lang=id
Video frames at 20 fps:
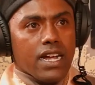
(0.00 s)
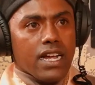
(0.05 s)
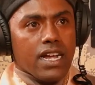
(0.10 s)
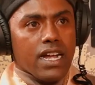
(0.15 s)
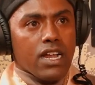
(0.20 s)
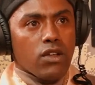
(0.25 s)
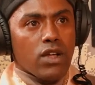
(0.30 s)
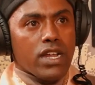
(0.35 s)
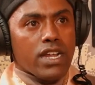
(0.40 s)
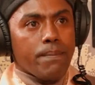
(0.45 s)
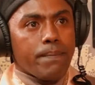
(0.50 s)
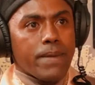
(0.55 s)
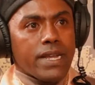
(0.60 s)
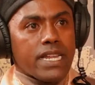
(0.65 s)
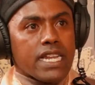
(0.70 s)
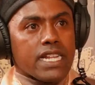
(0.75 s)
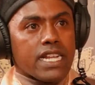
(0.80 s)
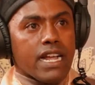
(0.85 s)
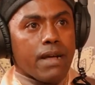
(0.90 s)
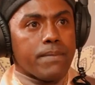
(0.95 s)
Kalau harapan
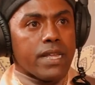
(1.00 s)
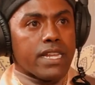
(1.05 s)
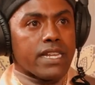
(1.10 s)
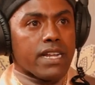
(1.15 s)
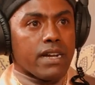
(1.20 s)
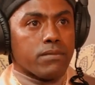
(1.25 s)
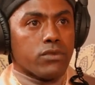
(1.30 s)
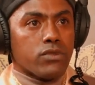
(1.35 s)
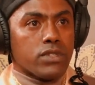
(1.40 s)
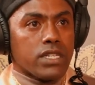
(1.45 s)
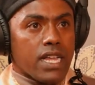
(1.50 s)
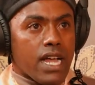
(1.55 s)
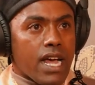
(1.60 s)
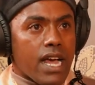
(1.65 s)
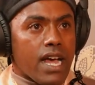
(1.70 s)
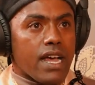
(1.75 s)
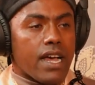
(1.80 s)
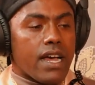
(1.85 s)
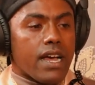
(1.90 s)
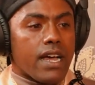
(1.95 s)
dari kami anak
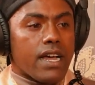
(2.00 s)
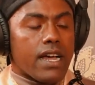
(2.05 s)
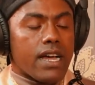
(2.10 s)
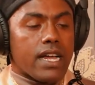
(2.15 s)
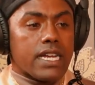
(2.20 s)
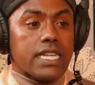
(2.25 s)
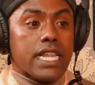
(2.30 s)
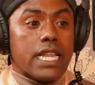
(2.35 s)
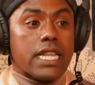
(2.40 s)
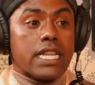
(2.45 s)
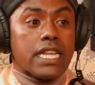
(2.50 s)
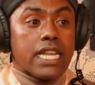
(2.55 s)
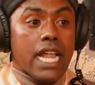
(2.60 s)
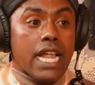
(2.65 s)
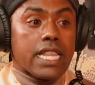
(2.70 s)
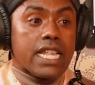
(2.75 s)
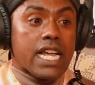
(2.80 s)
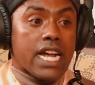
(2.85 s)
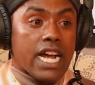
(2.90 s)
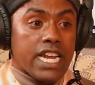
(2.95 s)
muda,
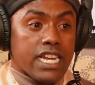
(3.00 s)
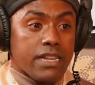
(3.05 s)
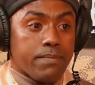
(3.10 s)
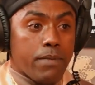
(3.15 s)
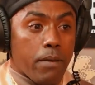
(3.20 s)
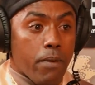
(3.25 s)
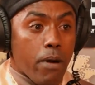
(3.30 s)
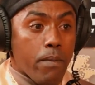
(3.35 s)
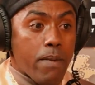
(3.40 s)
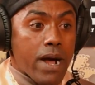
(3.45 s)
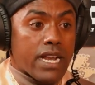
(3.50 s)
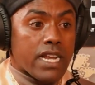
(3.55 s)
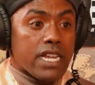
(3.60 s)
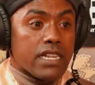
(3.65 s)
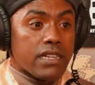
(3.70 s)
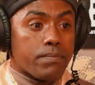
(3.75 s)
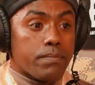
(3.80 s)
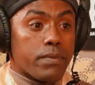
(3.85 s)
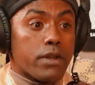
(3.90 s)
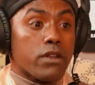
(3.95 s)
destinasi yang ada di Papua Barat
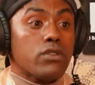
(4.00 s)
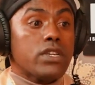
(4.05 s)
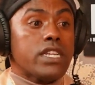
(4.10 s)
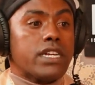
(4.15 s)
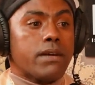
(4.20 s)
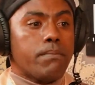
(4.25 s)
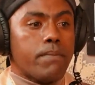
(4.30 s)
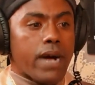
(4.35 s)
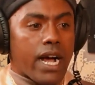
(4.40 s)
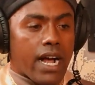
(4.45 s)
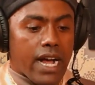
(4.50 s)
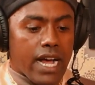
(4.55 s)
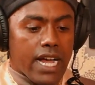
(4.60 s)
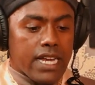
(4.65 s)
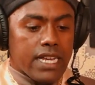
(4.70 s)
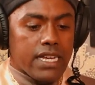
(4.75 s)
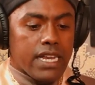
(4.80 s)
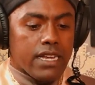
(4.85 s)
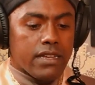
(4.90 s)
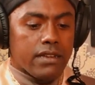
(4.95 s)
perlu dikembangkan
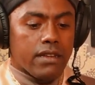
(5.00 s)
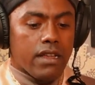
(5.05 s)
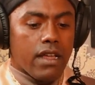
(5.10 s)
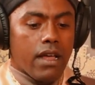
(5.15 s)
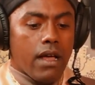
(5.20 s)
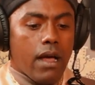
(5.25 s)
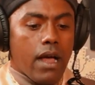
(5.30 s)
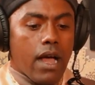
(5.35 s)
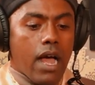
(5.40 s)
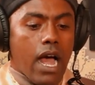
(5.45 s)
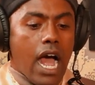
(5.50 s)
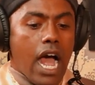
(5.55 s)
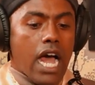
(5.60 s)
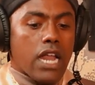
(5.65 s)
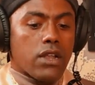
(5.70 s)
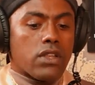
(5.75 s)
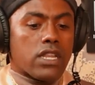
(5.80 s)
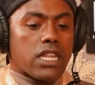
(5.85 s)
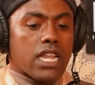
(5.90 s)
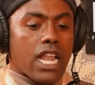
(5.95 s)
dan
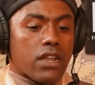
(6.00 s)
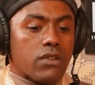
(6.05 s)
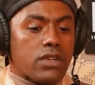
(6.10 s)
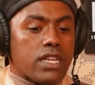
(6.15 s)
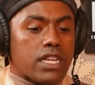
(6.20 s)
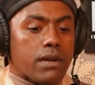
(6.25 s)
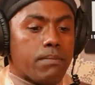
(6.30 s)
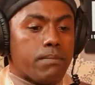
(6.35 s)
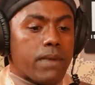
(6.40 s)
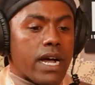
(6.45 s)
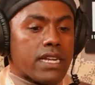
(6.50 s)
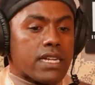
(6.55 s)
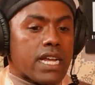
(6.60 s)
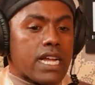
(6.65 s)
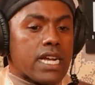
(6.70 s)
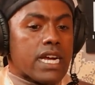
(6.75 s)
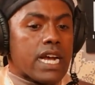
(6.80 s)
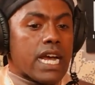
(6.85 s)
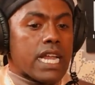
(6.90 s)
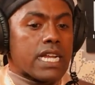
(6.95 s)
harus selalu
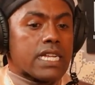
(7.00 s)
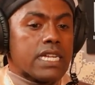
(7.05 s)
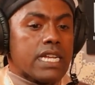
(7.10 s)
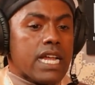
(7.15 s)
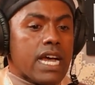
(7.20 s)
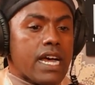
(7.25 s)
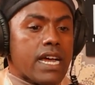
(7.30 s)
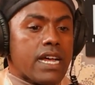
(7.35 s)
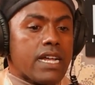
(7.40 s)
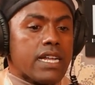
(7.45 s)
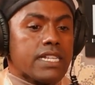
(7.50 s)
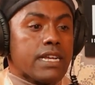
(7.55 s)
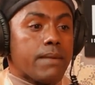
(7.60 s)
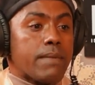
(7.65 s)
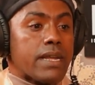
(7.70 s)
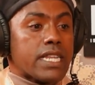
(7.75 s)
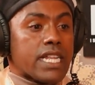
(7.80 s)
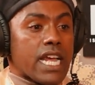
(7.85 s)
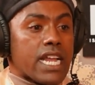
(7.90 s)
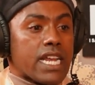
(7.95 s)
dikembangkan karena
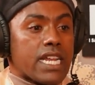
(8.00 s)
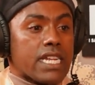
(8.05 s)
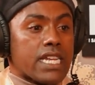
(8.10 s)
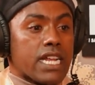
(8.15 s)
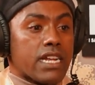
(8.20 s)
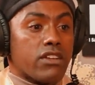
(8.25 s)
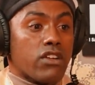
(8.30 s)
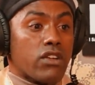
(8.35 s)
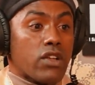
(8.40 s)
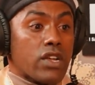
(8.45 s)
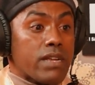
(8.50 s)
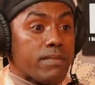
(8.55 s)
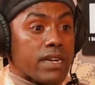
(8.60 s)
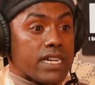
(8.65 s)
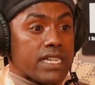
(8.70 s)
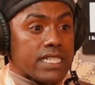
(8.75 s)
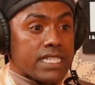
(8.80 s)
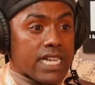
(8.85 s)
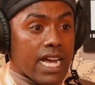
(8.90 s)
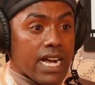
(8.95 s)
zaman sekarang teknologi
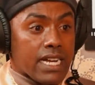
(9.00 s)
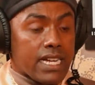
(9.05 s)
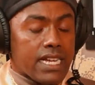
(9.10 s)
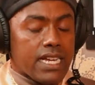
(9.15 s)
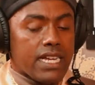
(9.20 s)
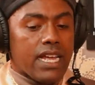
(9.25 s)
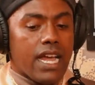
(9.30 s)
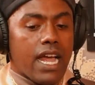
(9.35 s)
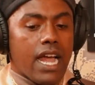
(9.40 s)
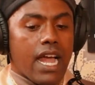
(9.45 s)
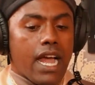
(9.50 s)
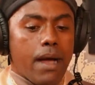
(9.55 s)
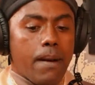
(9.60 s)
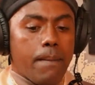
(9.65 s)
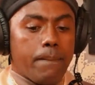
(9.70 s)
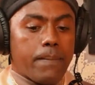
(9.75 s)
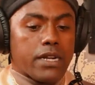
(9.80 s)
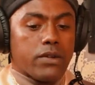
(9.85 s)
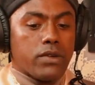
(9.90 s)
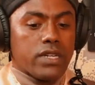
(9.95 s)
makin canggih,
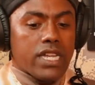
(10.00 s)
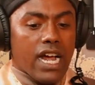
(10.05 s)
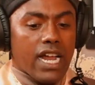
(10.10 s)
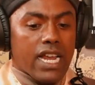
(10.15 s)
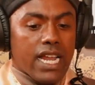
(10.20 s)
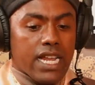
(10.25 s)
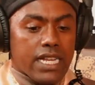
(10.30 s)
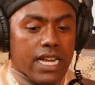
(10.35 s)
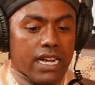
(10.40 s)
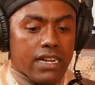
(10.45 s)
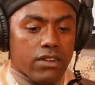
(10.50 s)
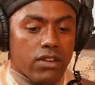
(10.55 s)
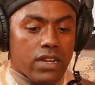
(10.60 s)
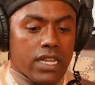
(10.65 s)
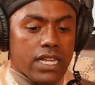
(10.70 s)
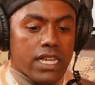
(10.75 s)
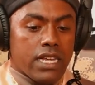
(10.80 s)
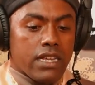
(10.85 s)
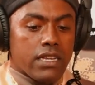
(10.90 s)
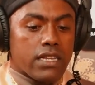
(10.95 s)
pergunakanlah
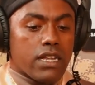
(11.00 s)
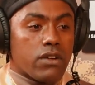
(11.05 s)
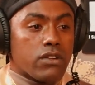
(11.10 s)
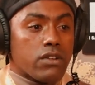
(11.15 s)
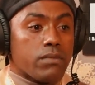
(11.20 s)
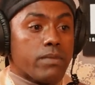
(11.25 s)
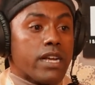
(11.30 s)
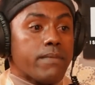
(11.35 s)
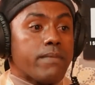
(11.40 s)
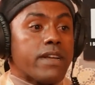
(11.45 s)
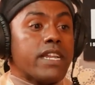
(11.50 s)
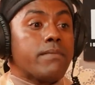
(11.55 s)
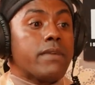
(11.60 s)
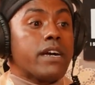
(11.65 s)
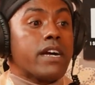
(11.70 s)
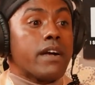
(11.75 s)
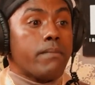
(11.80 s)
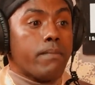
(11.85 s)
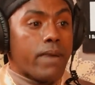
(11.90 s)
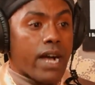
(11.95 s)
teknologi kita untuk bagaimana
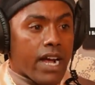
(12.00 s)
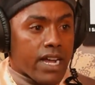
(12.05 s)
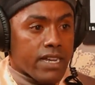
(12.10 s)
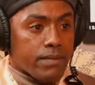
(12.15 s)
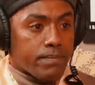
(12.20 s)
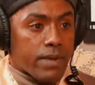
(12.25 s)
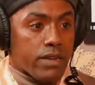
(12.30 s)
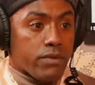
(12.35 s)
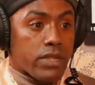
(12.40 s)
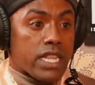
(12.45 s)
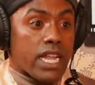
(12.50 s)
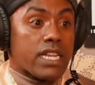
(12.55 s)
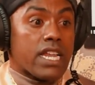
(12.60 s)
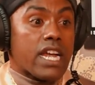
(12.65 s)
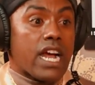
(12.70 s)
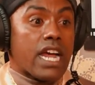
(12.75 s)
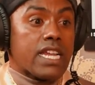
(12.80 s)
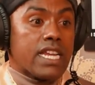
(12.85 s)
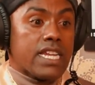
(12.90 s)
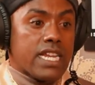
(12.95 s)
mengembangkan pariwisata
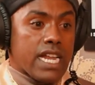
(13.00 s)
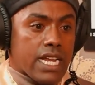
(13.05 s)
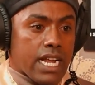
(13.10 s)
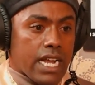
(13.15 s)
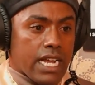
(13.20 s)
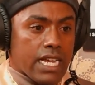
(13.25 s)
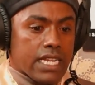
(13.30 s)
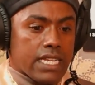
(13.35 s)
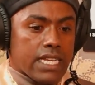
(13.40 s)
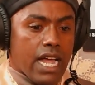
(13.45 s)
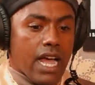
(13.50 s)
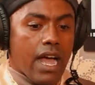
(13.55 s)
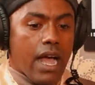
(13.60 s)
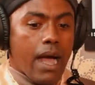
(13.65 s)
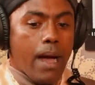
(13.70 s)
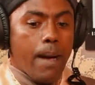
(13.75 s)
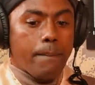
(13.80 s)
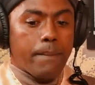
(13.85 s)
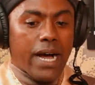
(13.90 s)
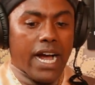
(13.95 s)
yang ada di daerah kita.
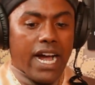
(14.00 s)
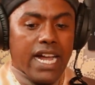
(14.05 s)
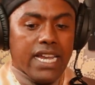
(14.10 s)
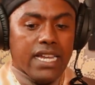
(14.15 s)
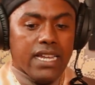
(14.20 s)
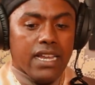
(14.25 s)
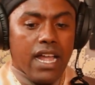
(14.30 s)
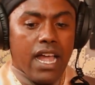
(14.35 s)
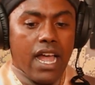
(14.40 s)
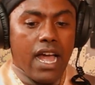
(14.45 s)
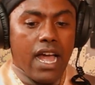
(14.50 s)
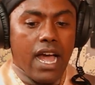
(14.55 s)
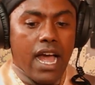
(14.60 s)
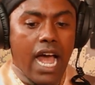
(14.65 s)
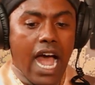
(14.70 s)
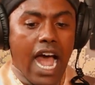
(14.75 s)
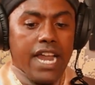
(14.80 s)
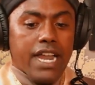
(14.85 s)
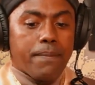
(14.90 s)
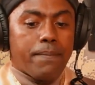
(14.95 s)
Bahkan
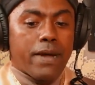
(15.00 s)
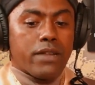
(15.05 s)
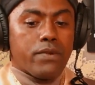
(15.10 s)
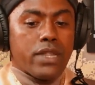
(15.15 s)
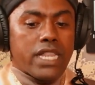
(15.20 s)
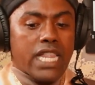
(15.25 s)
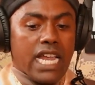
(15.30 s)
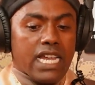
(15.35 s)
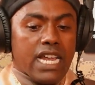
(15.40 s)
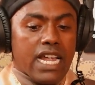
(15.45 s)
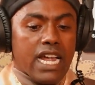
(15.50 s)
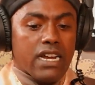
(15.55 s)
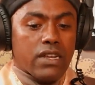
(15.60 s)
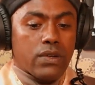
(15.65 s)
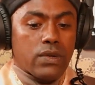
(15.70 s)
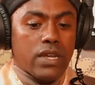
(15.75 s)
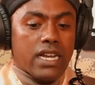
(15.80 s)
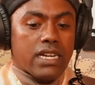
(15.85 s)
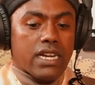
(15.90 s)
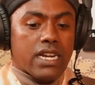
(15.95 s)
ada pariwisata yang
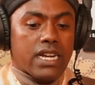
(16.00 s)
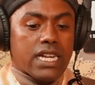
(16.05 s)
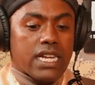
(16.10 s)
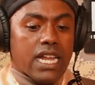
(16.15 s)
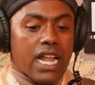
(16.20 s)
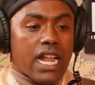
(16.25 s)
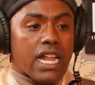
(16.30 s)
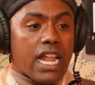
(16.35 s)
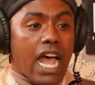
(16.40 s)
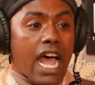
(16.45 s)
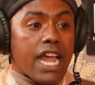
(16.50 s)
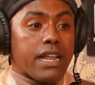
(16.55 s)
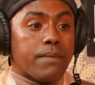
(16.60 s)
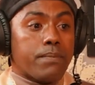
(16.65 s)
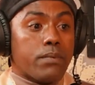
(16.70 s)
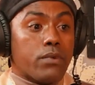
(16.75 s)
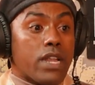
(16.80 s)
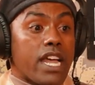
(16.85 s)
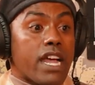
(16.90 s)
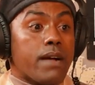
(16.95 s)
sudah terkenal, ada
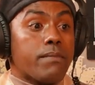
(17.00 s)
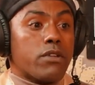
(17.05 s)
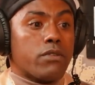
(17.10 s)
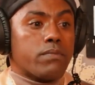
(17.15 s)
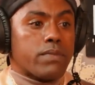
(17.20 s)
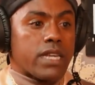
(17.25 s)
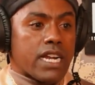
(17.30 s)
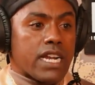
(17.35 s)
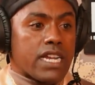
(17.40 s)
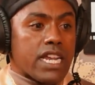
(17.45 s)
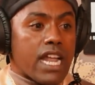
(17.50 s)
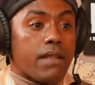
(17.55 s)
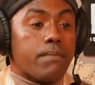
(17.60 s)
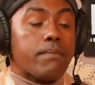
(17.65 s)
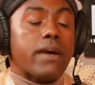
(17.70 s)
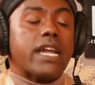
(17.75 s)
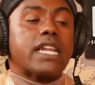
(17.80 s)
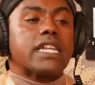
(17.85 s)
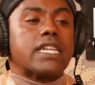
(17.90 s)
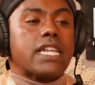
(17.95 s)
pula yang belum terkenal.
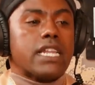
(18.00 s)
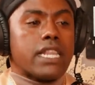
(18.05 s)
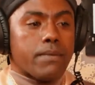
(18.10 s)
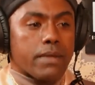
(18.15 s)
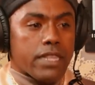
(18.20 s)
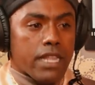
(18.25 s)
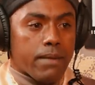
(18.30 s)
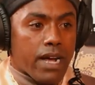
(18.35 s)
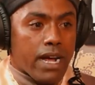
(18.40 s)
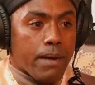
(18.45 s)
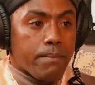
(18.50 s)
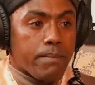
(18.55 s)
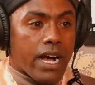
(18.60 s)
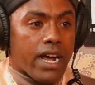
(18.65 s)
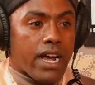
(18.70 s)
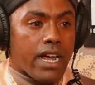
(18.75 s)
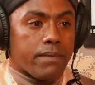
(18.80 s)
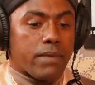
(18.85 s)
Mari kita sama-sama kembangkan